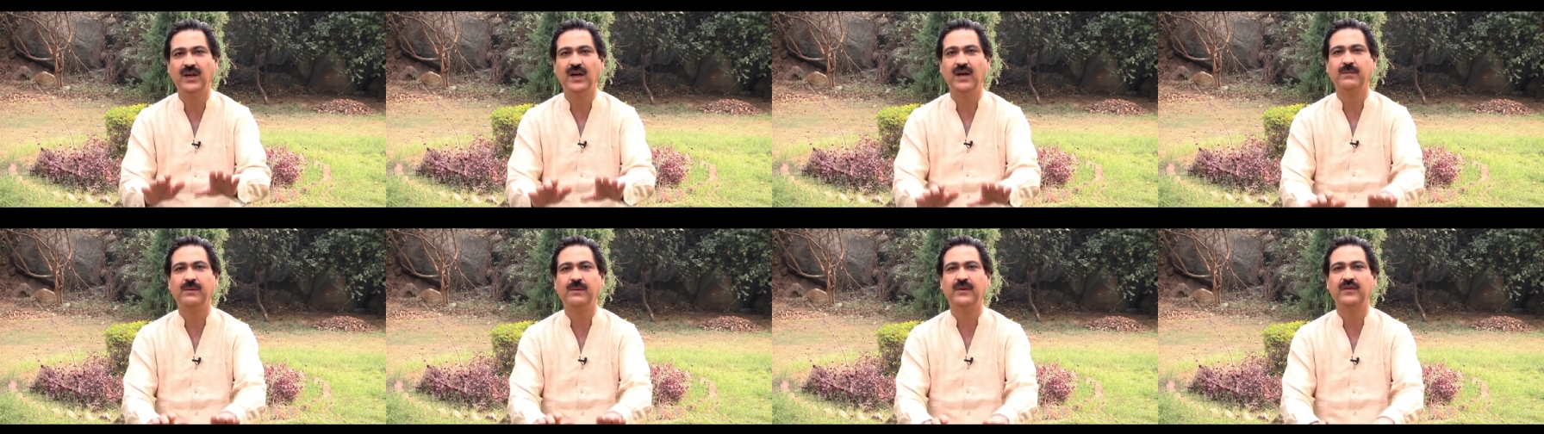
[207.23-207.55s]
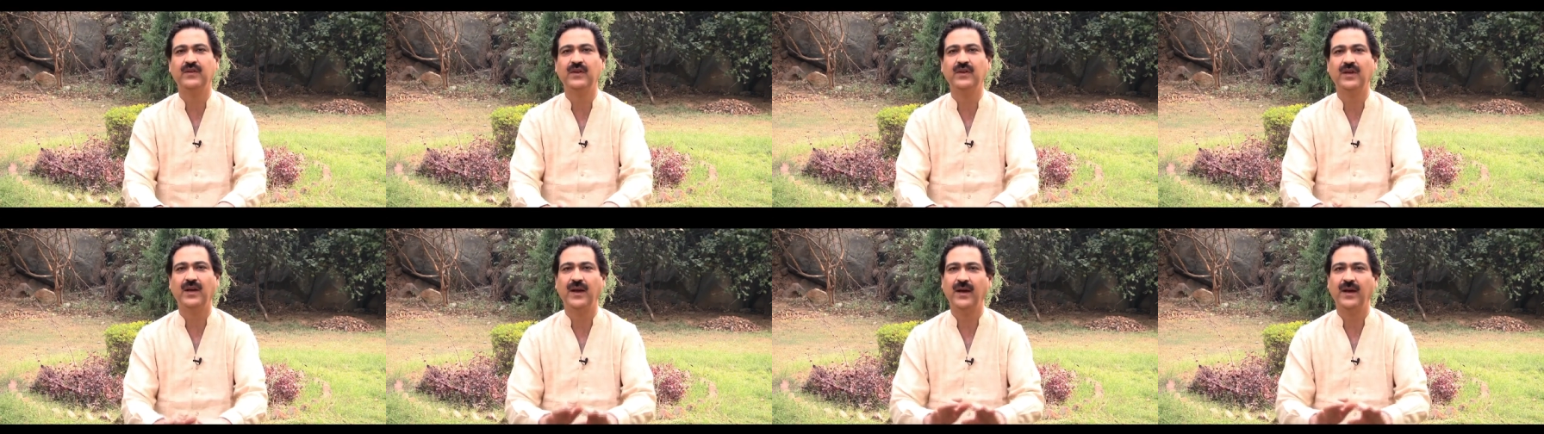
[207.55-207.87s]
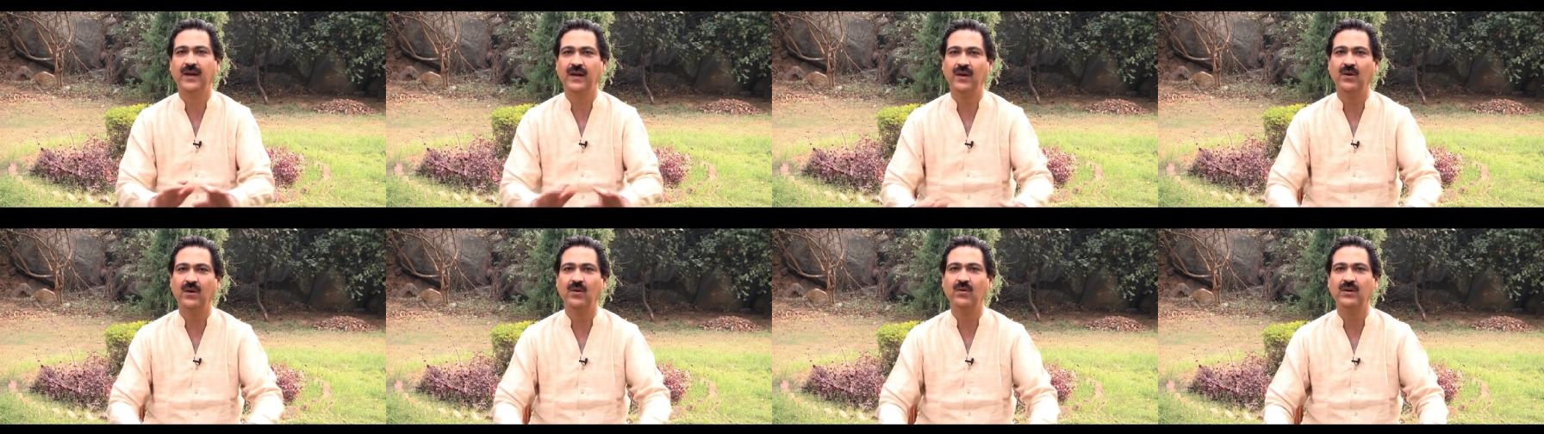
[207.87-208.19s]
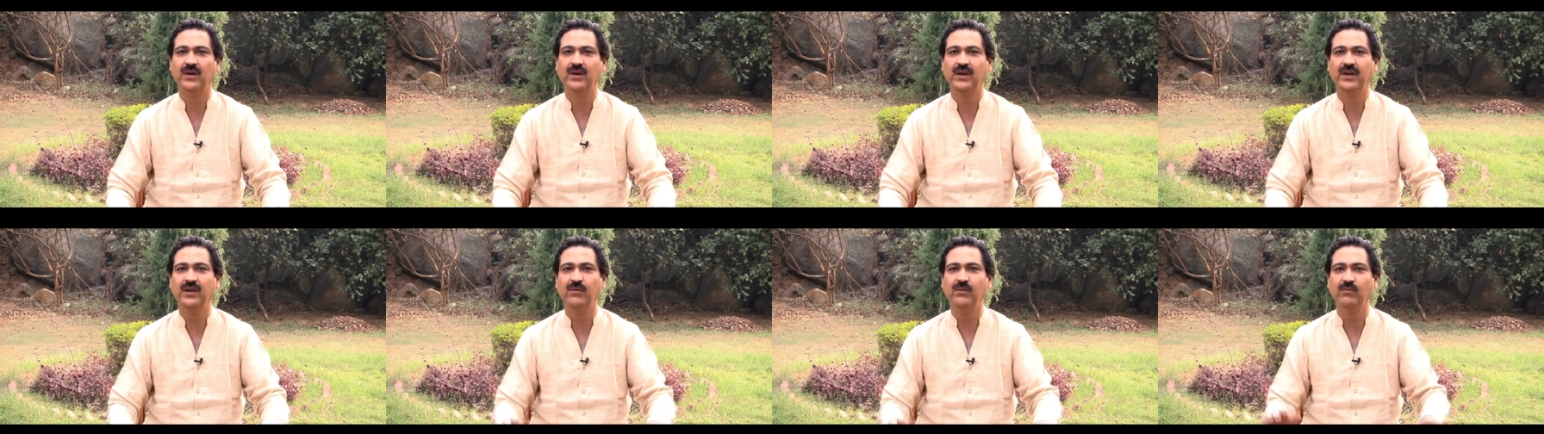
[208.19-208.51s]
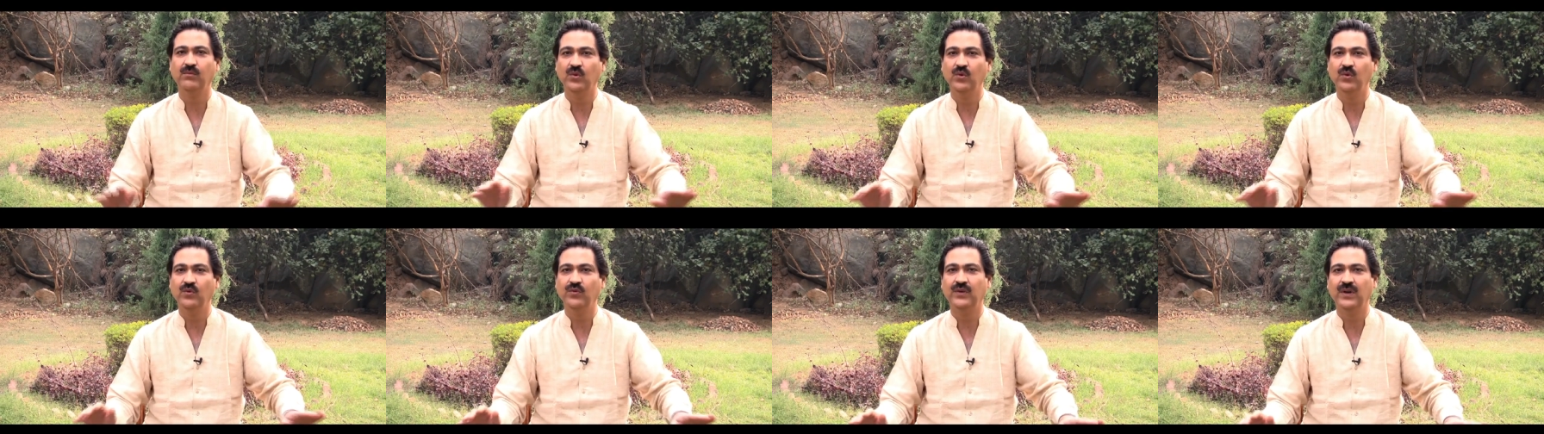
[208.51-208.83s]
आप इसे अलाउ करें
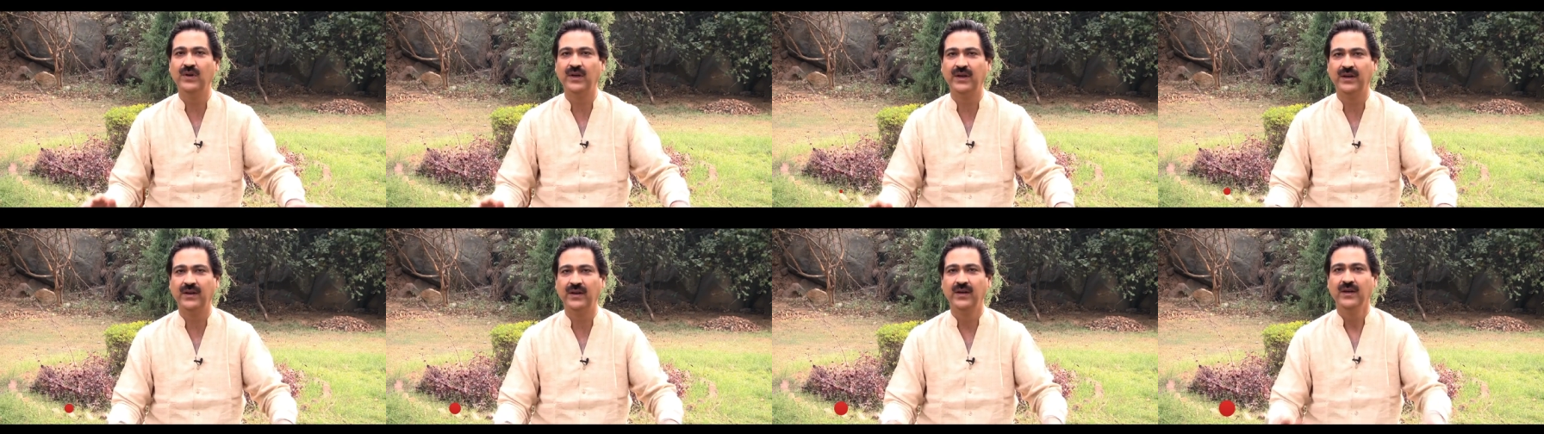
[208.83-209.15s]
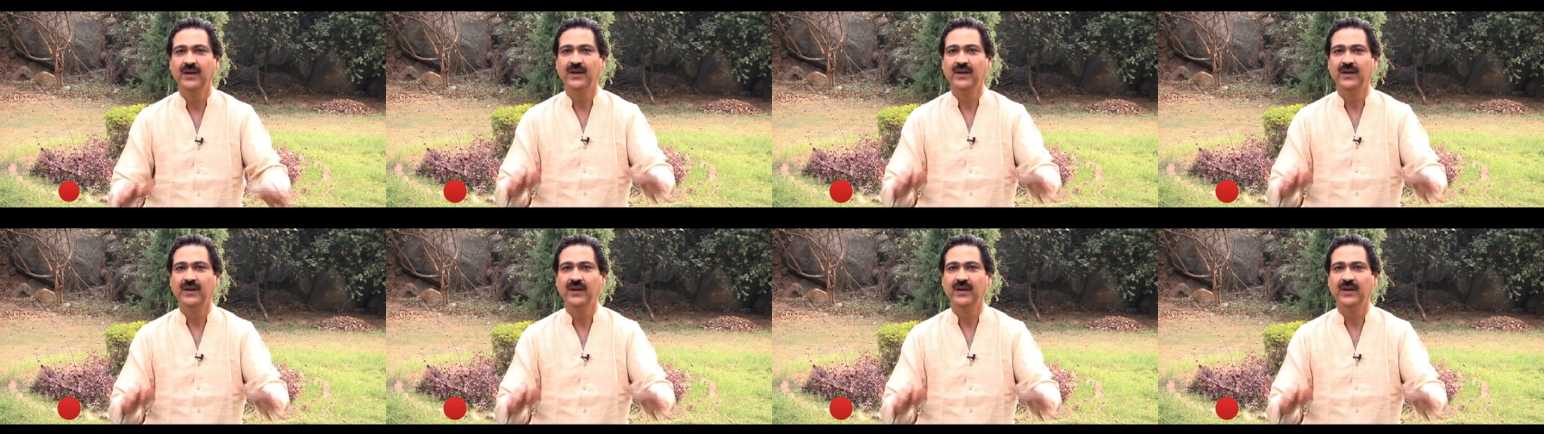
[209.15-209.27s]
मूव करें